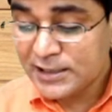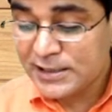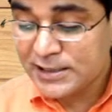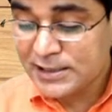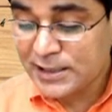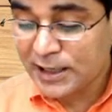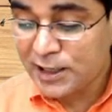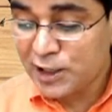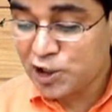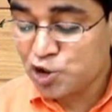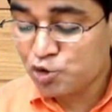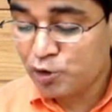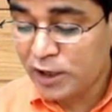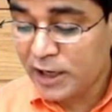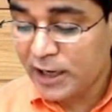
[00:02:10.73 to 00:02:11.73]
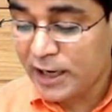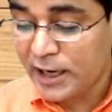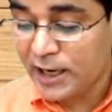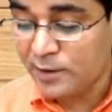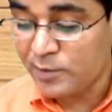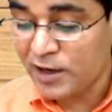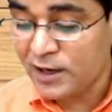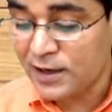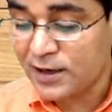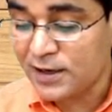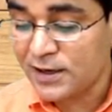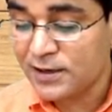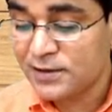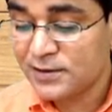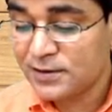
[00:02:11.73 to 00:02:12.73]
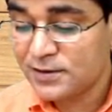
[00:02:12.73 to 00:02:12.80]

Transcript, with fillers: साइन स्क्वायर ए हमने लिखा है